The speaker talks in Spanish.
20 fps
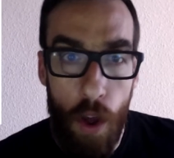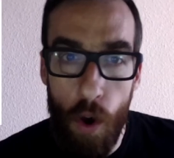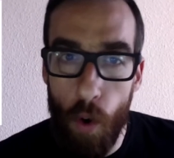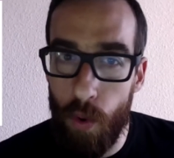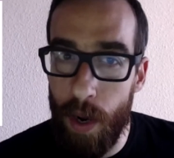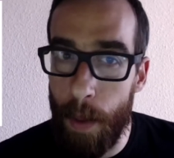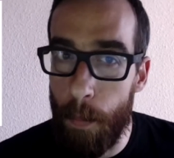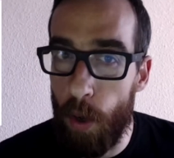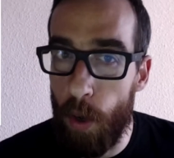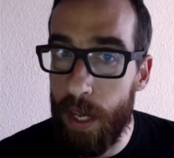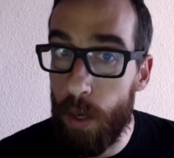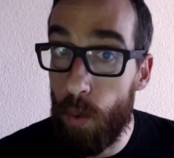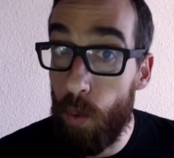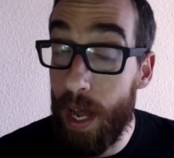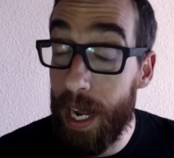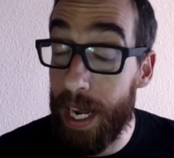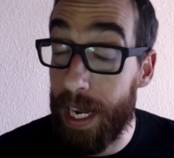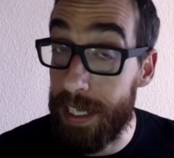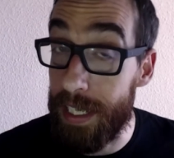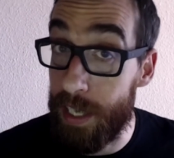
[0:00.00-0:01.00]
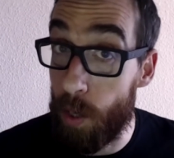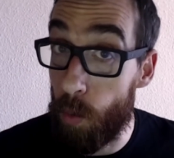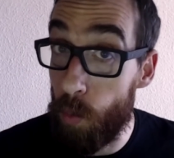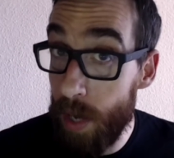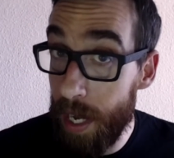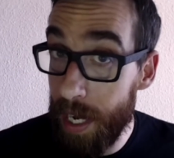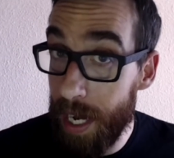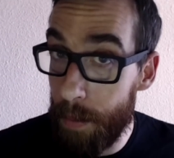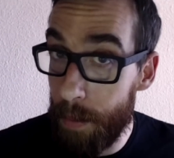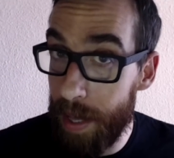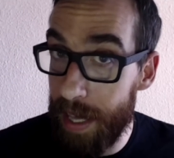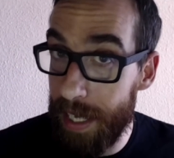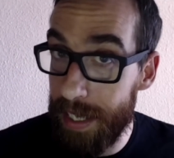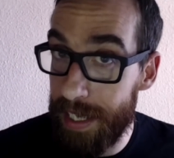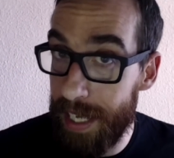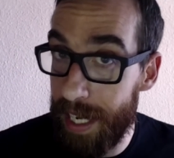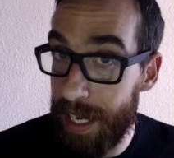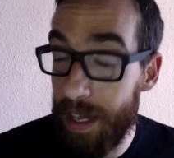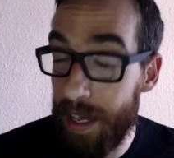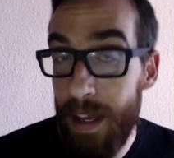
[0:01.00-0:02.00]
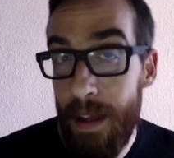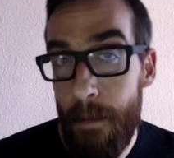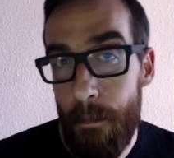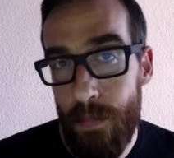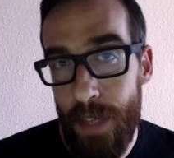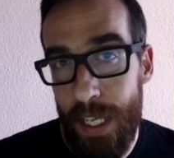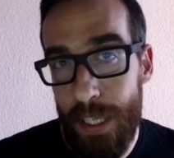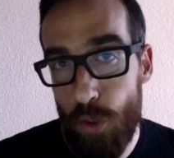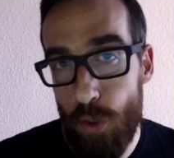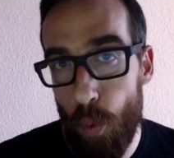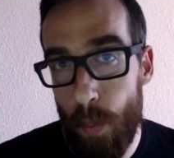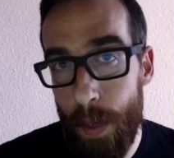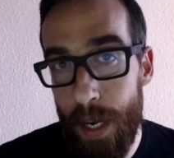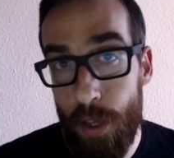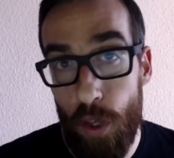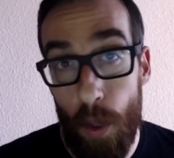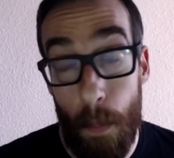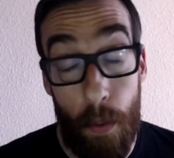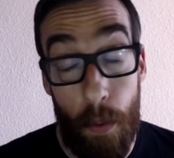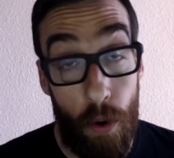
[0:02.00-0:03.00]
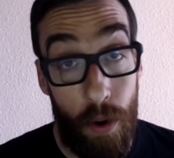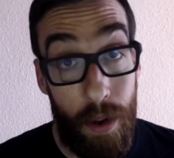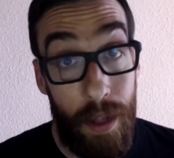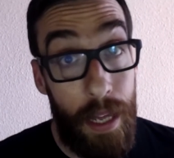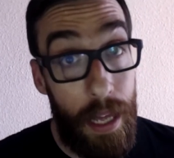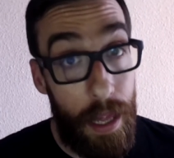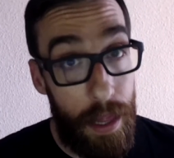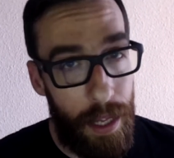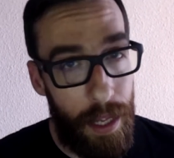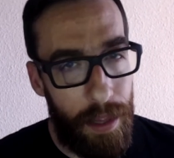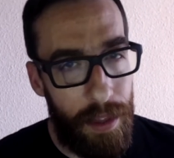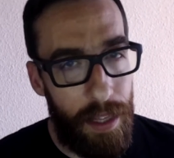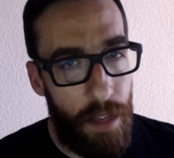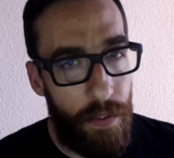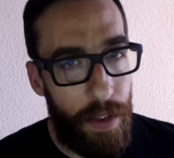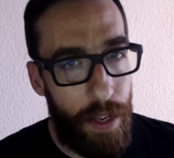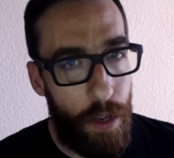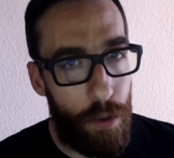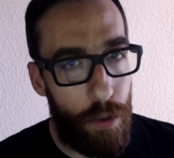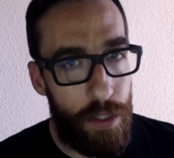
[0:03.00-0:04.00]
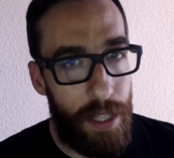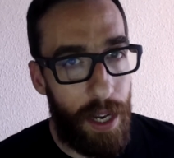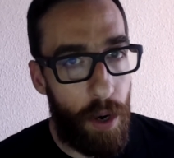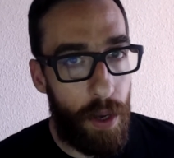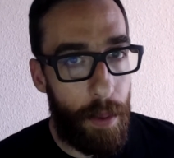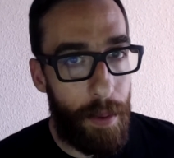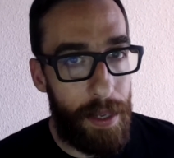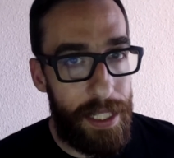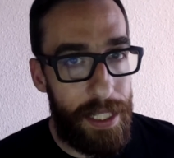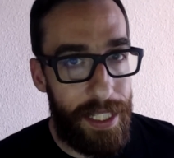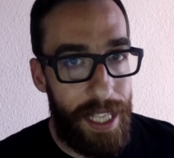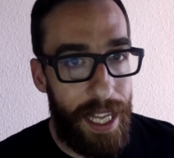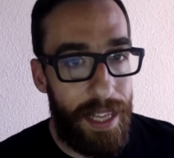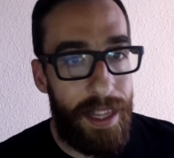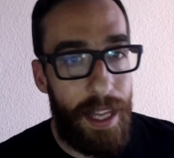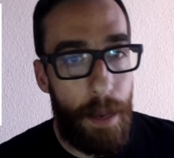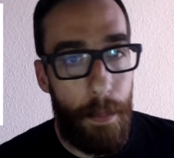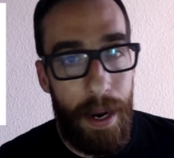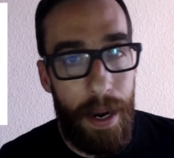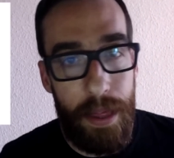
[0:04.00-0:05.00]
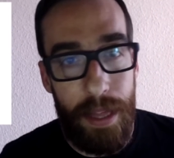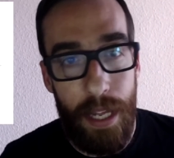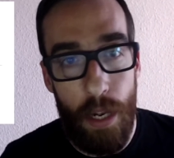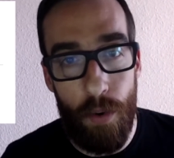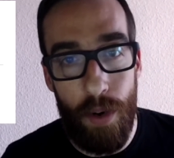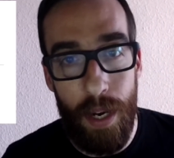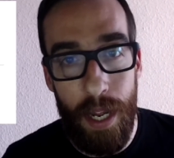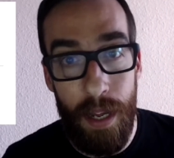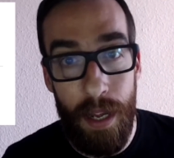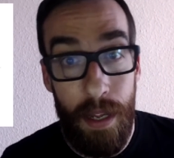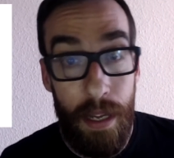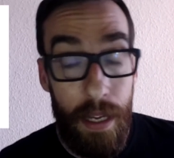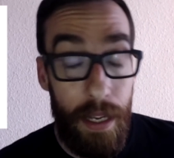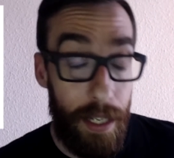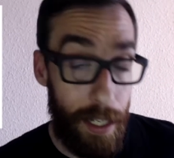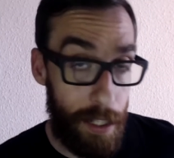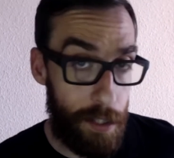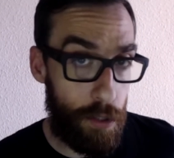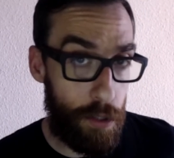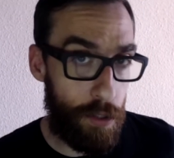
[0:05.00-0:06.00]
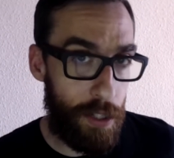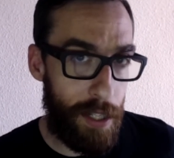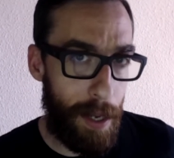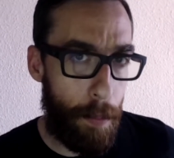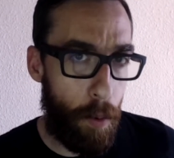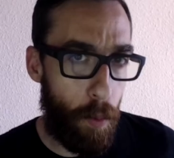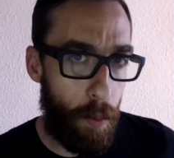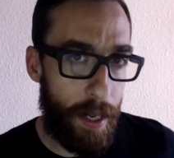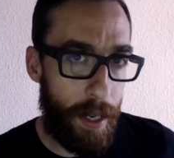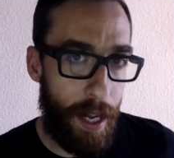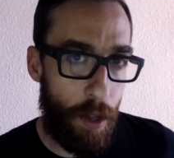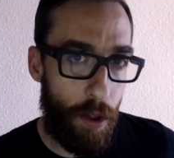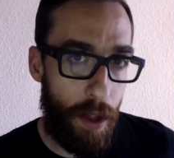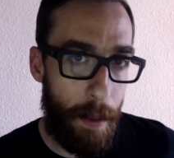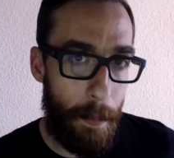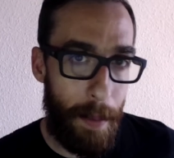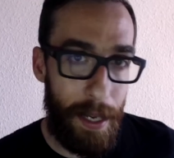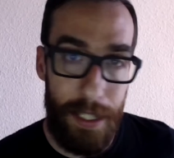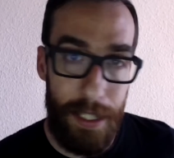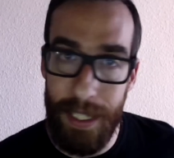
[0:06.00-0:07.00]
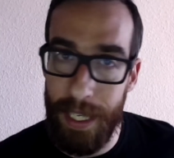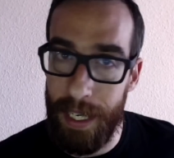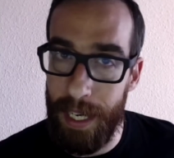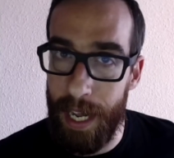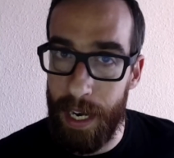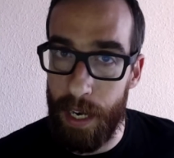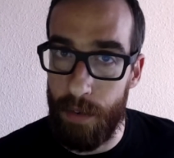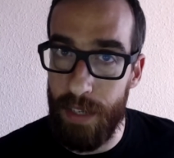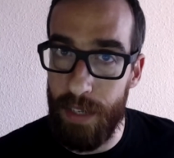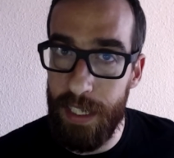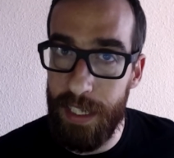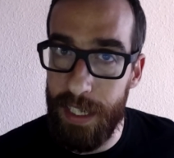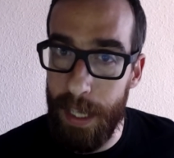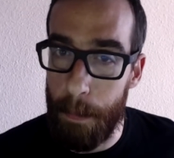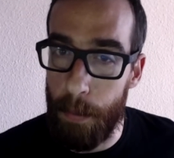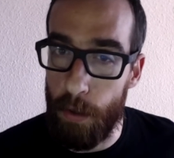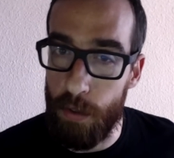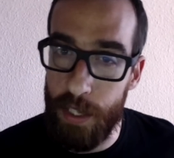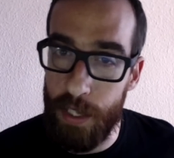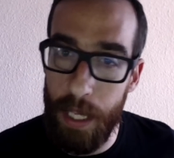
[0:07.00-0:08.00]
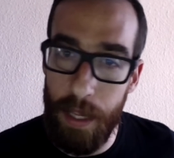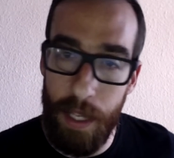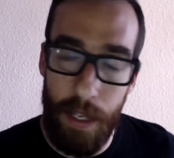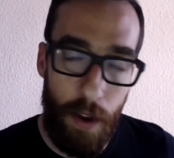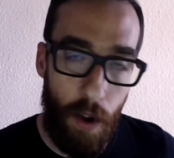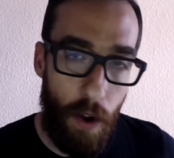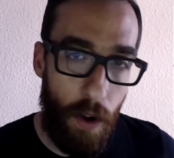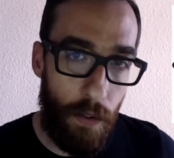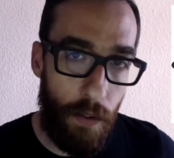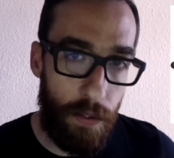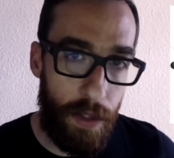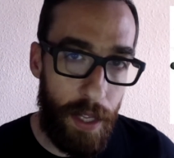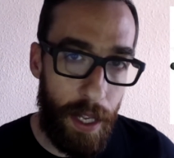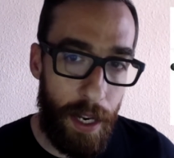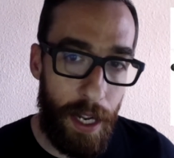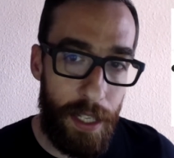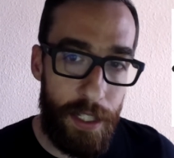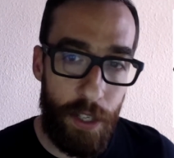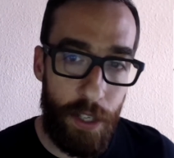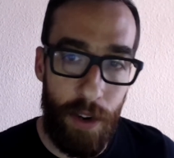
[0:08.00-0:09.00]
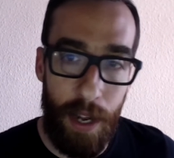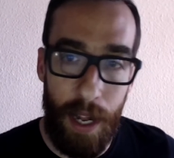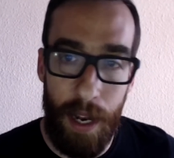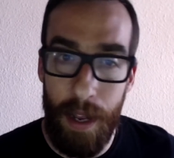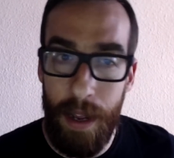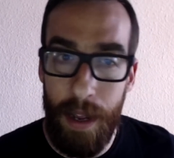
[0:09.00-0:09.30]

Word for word: una molécula que según acaba de ser descubierto por científicos de la Universidad de Barcelona, esto se ha publicado además en la revista Proceedings of the National